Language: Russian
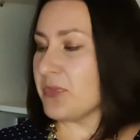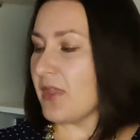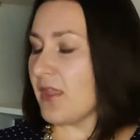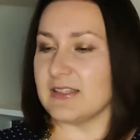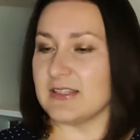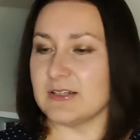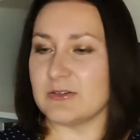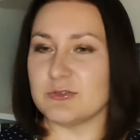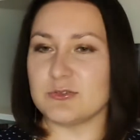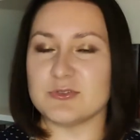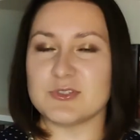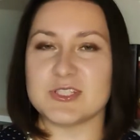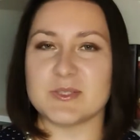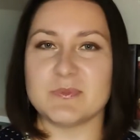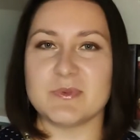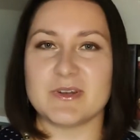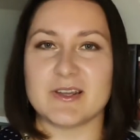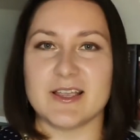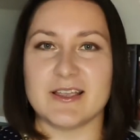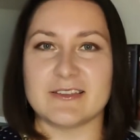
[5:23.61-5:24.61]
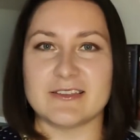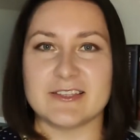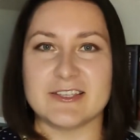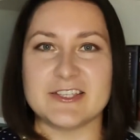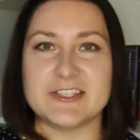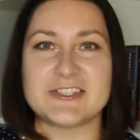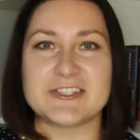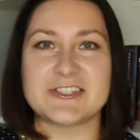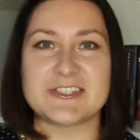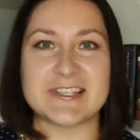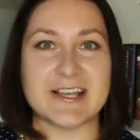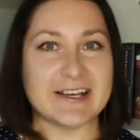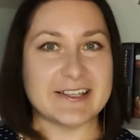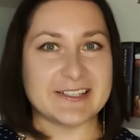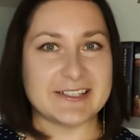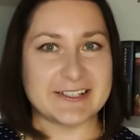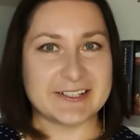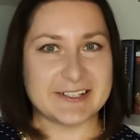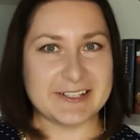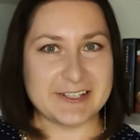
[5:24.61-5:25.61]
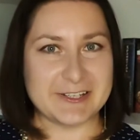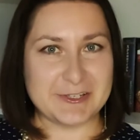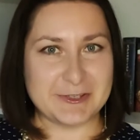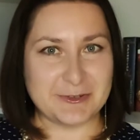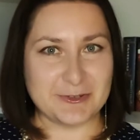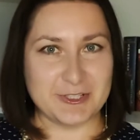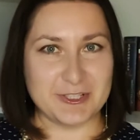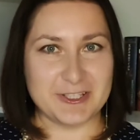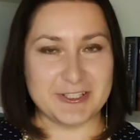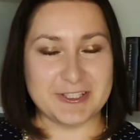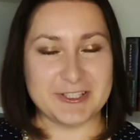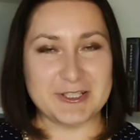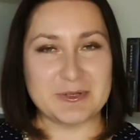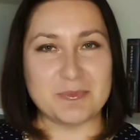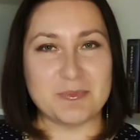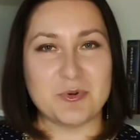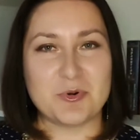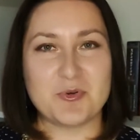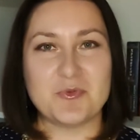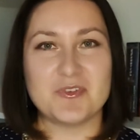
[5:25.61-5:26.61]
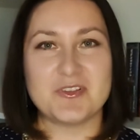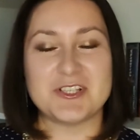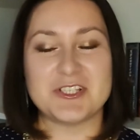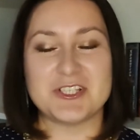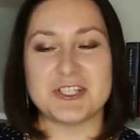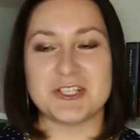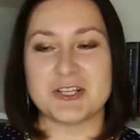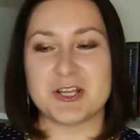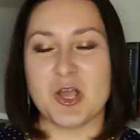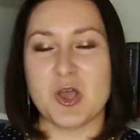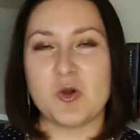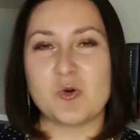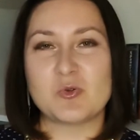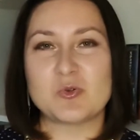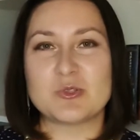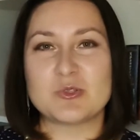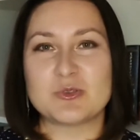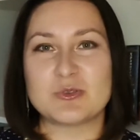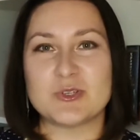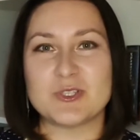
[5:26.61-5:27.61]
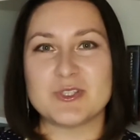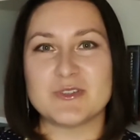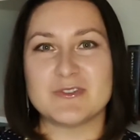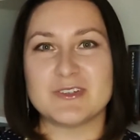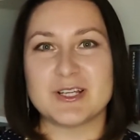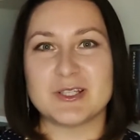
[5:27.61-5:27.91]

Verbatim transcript: Так вот он собирает из санок и еще каких-то там проволочек устройство,